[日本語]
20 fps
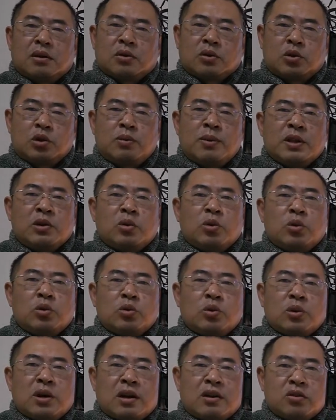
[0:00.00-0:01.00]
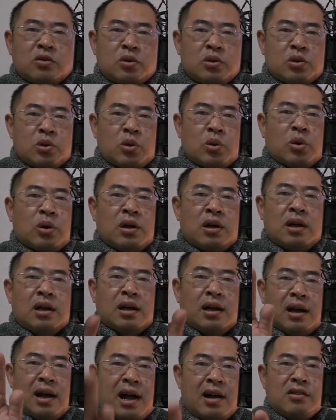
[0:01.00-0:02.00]
車の構造からすると
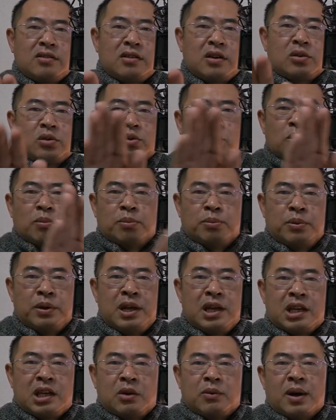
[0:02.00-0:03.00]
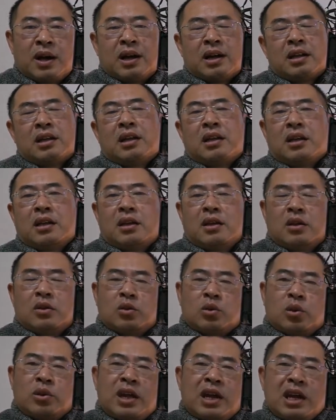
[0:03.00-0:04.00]
アクセルとブレーキは
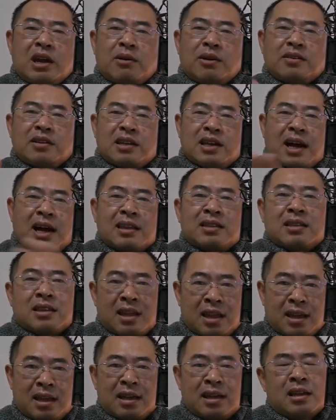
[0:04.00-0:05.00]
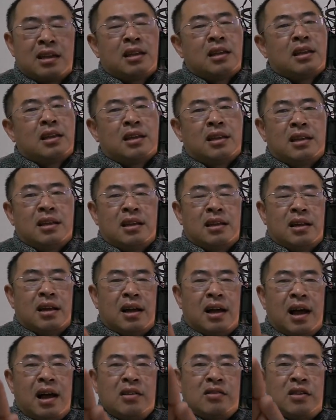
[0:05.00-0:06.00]
隣り合わせにあって
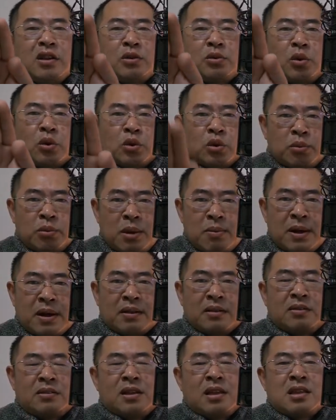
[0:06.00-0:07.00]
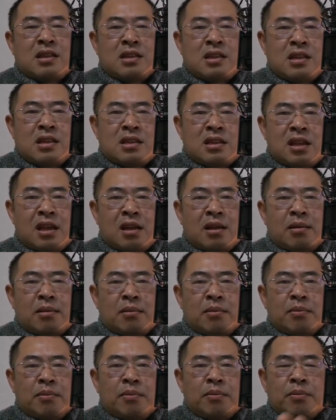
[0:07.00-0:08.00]
アクセルを踏めば前進して
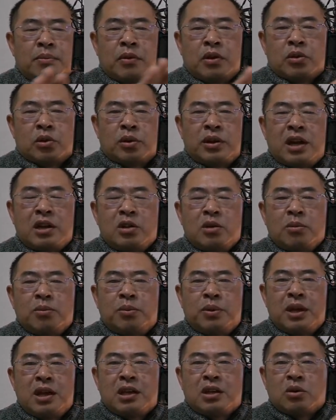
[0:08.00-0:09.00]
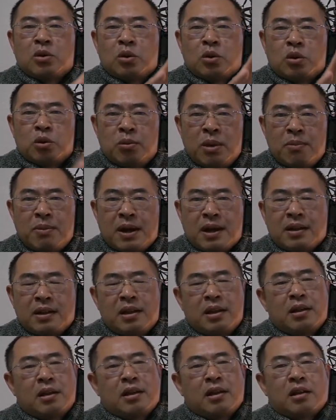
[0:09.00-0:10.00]
隣のブレーキを踏めば
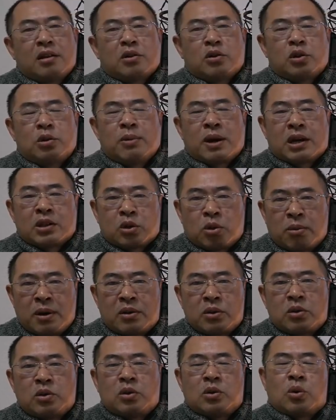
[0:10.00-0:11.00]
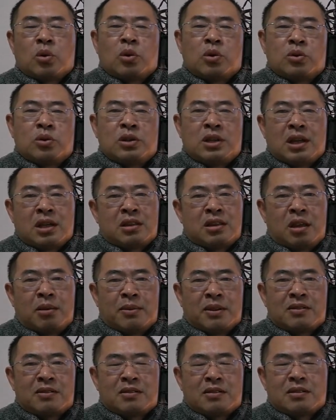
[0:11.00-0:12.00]
車が止まるという構造になっていま
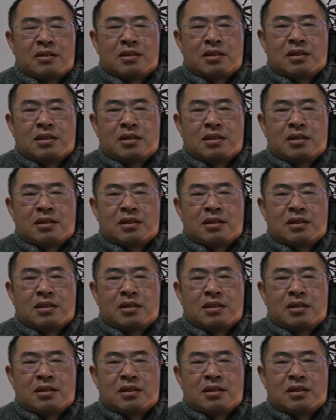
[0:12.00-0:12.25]
す